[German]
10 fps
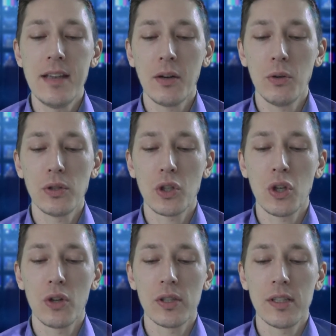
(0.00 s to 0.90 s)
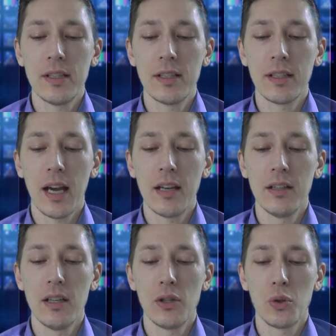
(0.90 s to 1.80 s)
sehr große Chancen, dieses
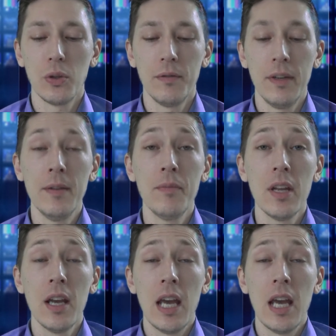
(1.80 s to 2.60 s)
Rennen äh, zu gewinnen.